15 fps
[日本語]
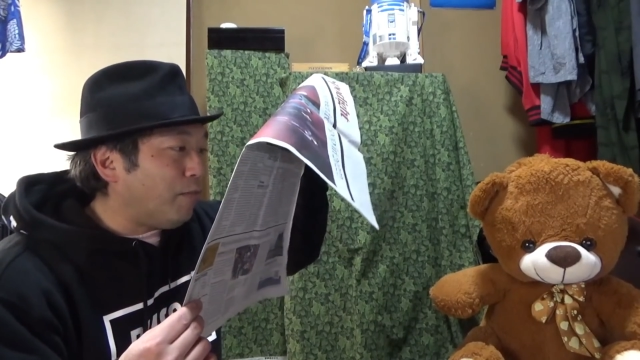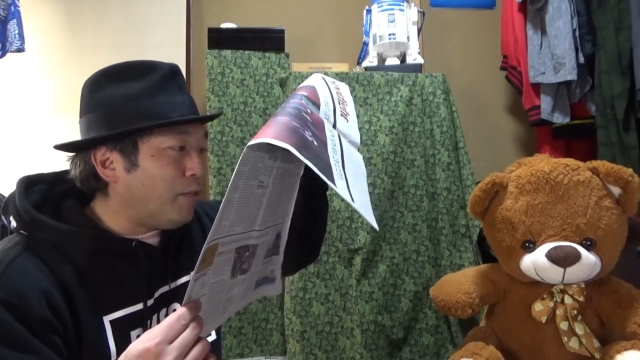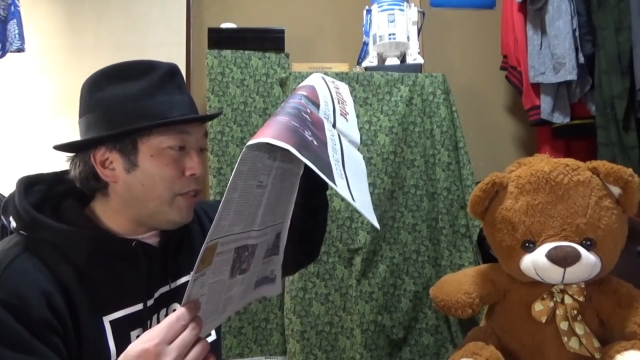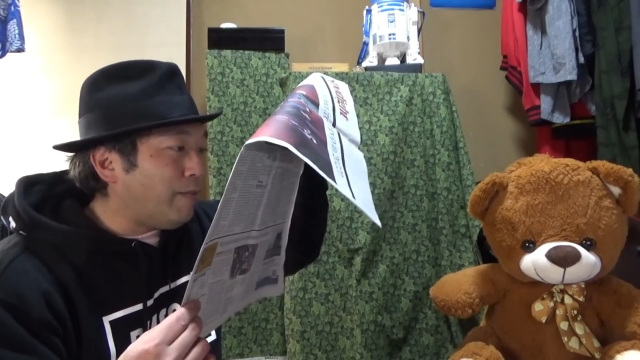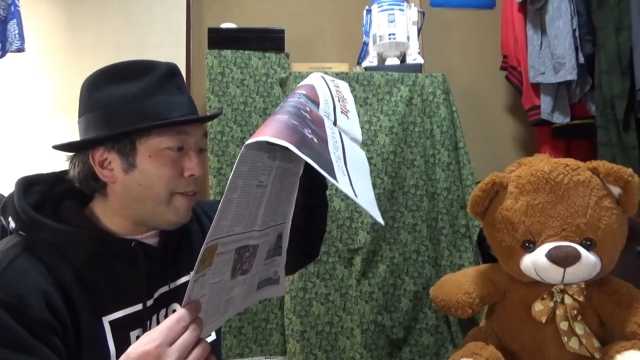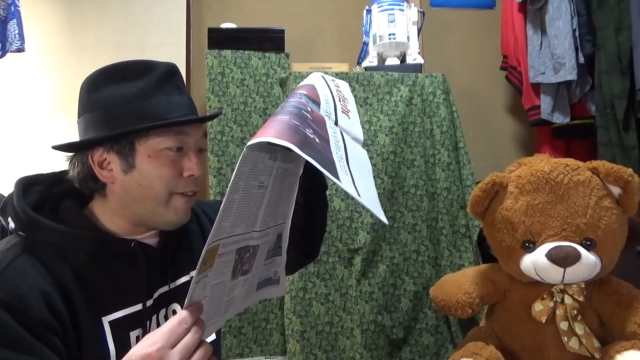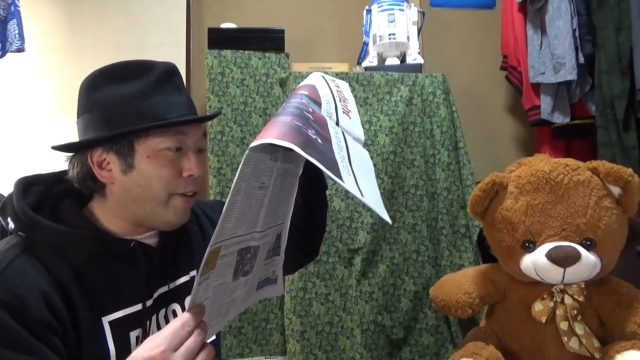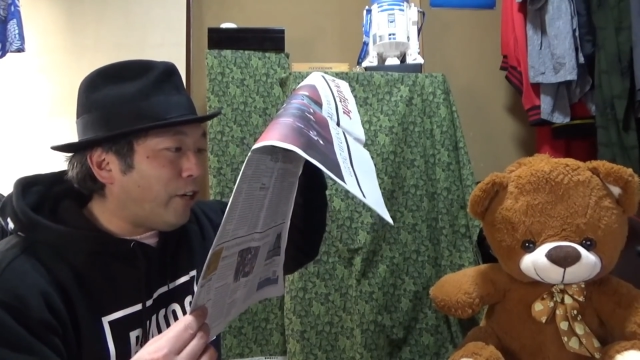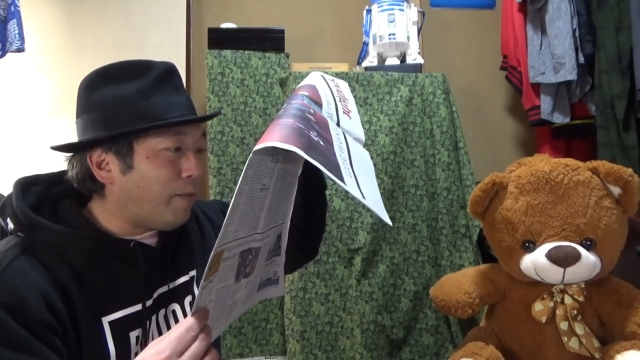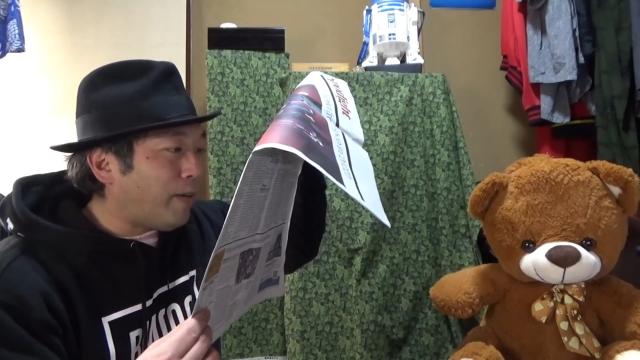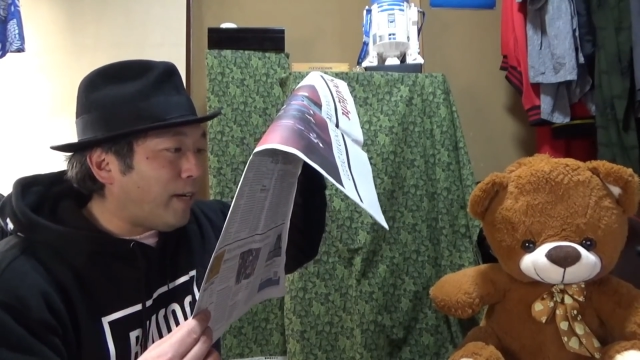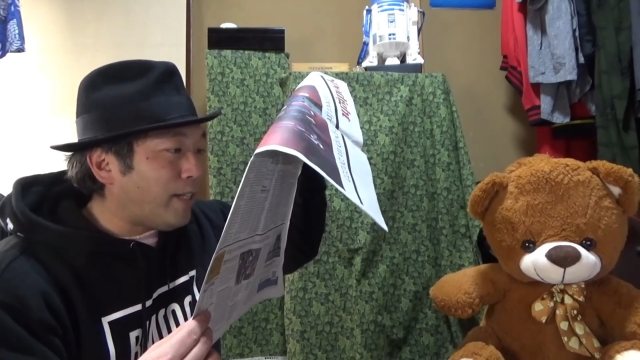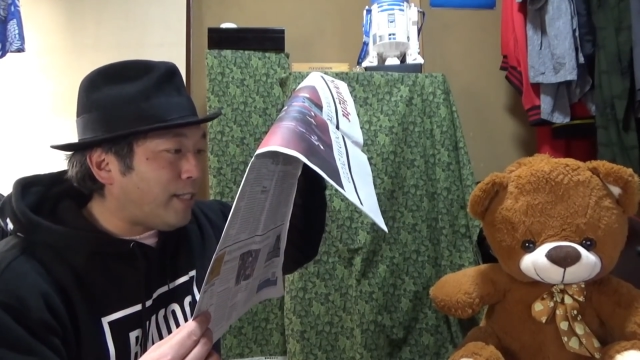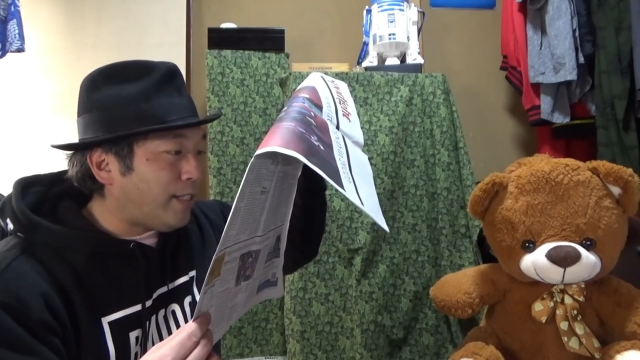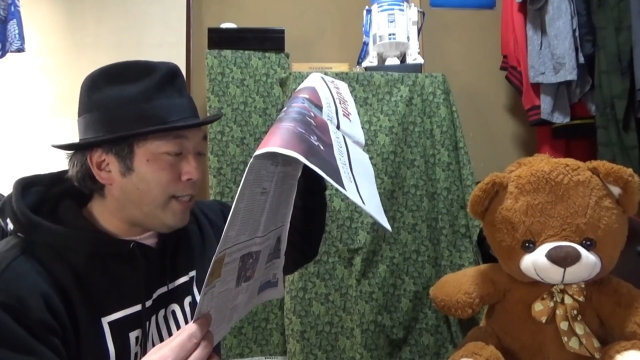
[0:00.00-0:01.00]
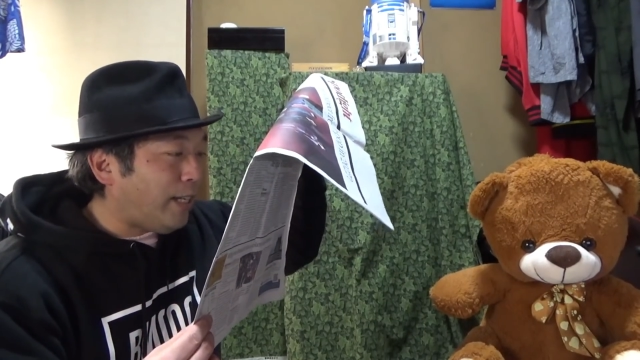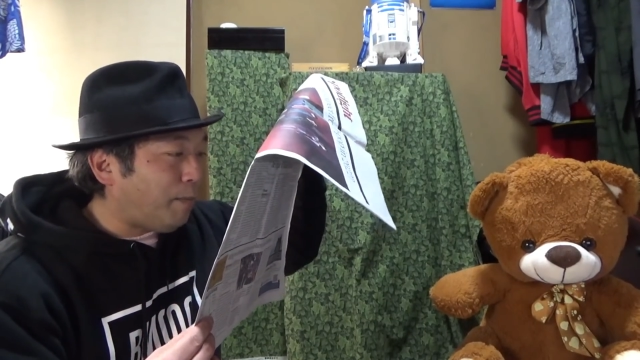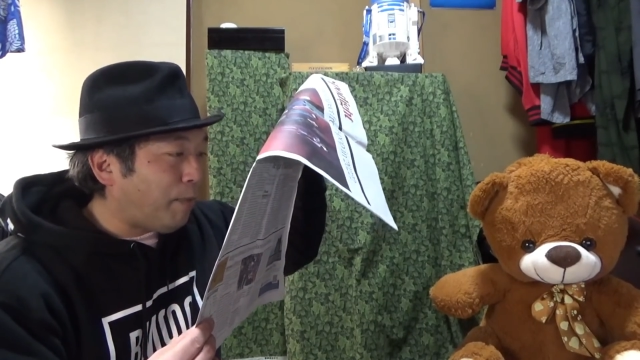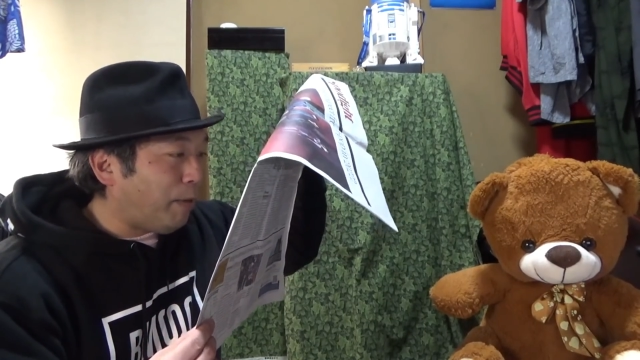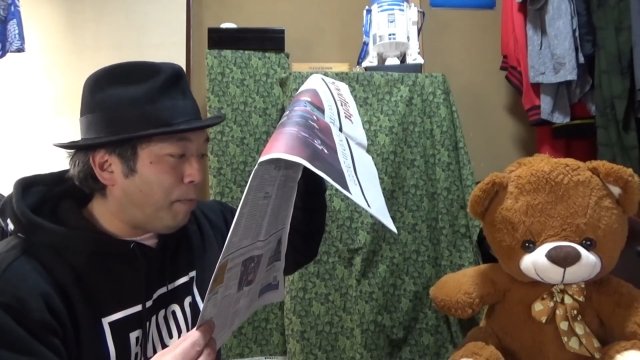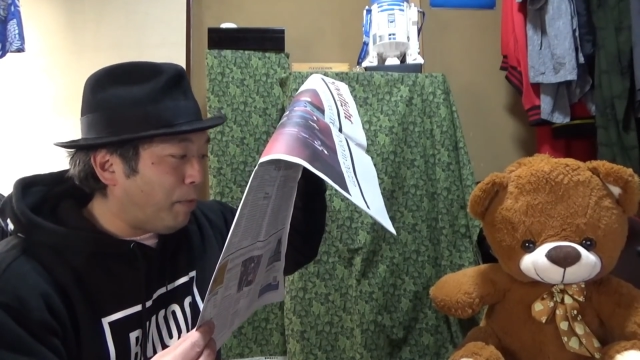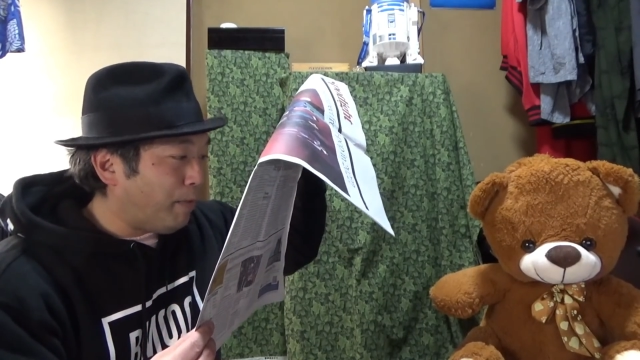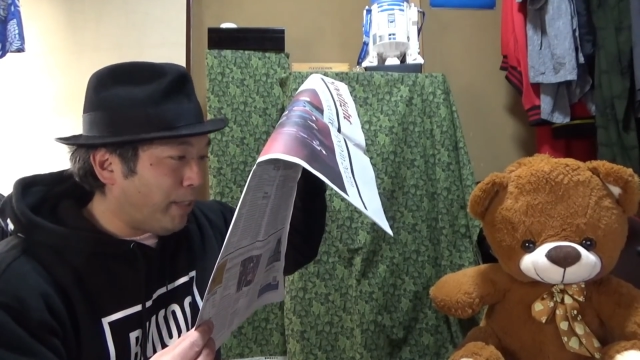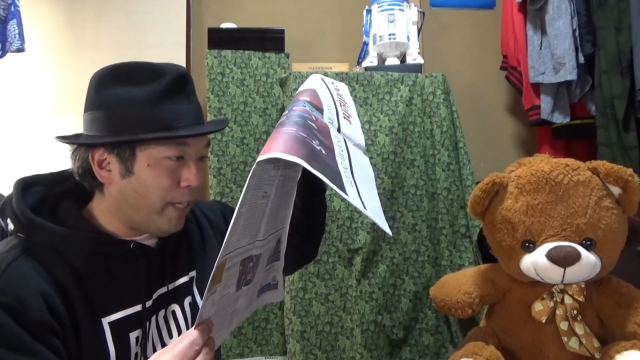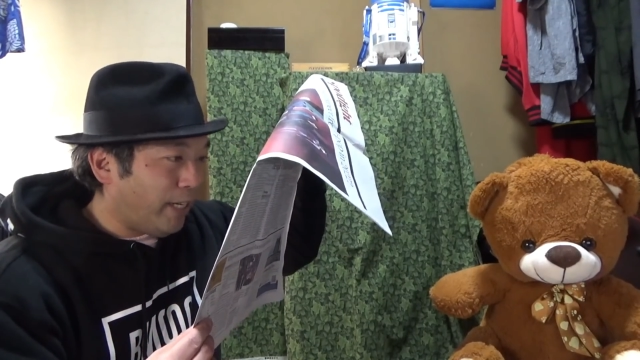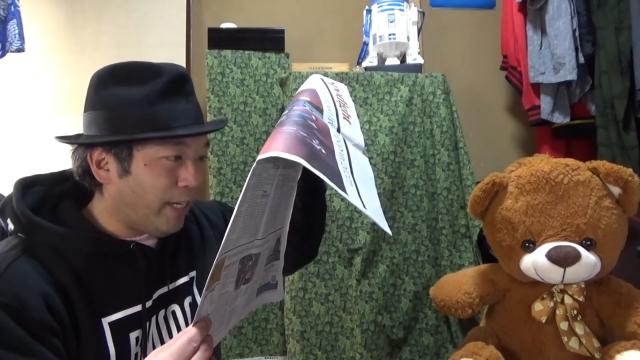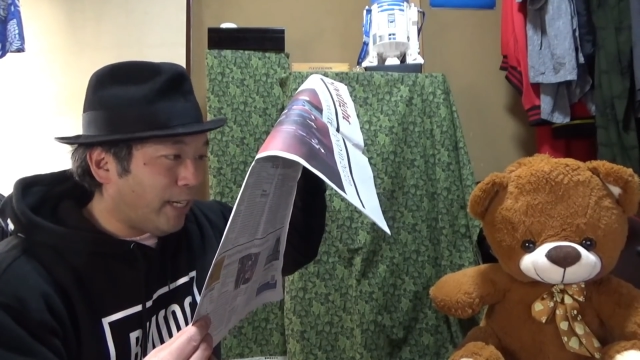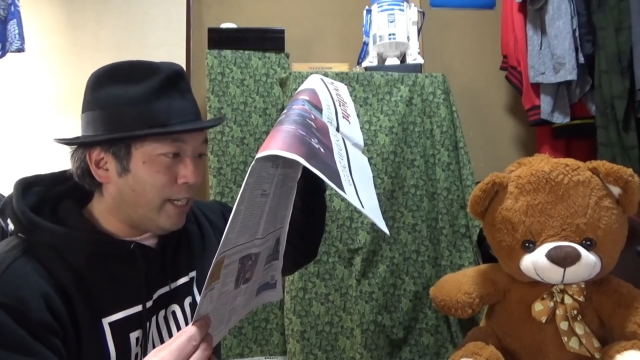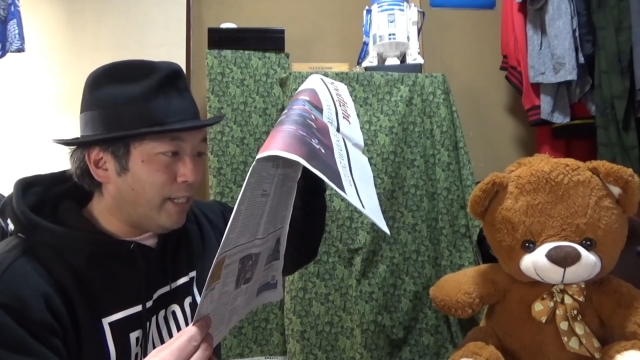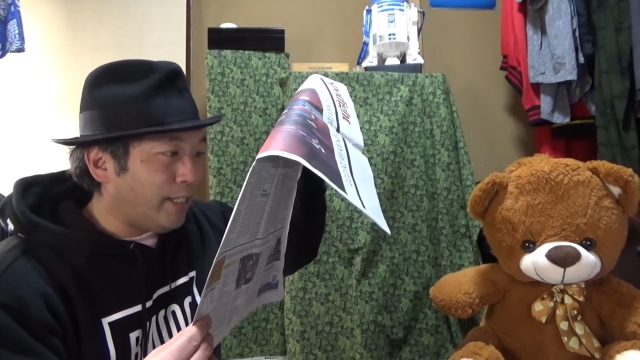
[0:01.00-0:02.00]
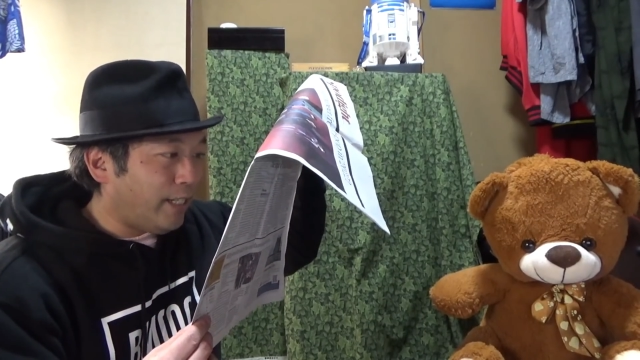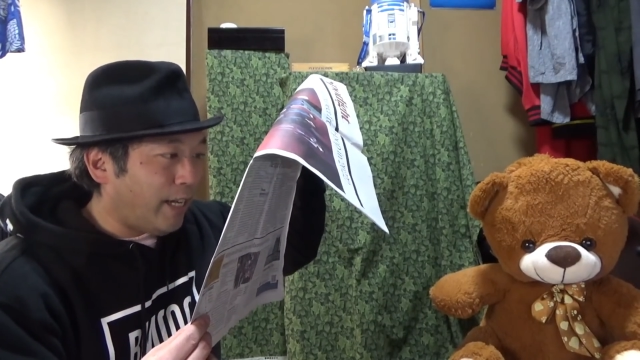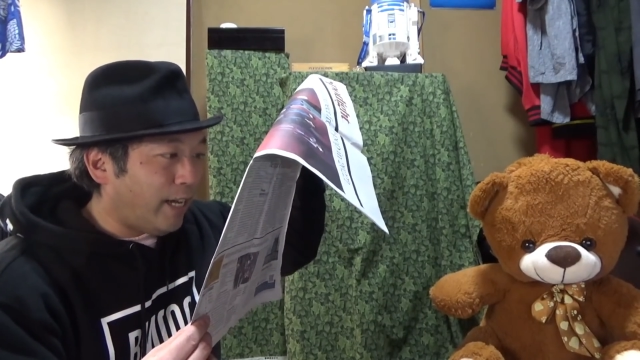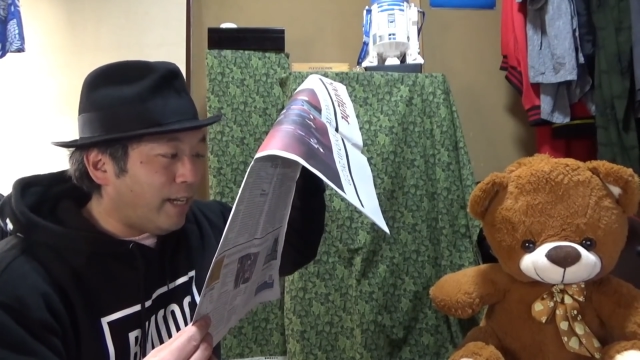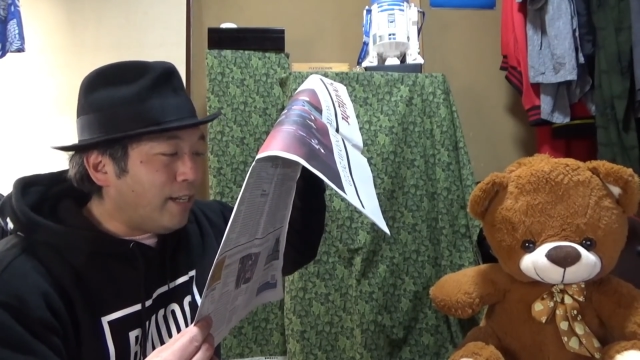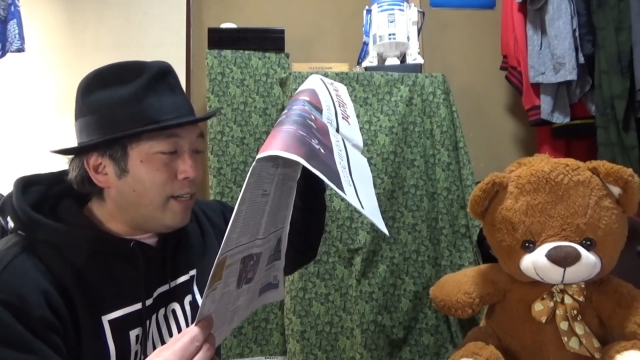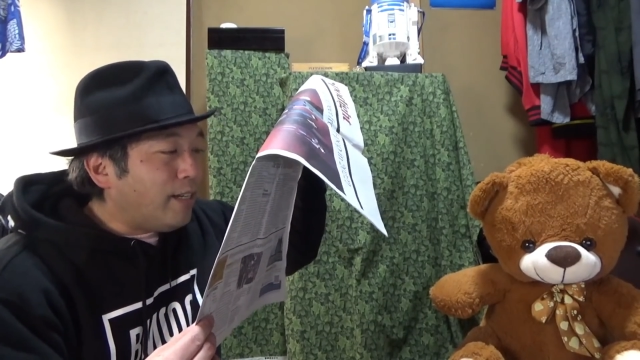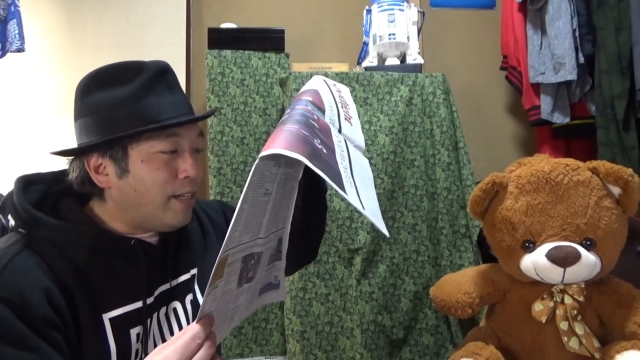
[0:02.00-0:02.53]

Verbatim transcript: ムーブオーバーシティポップみたいな感じで、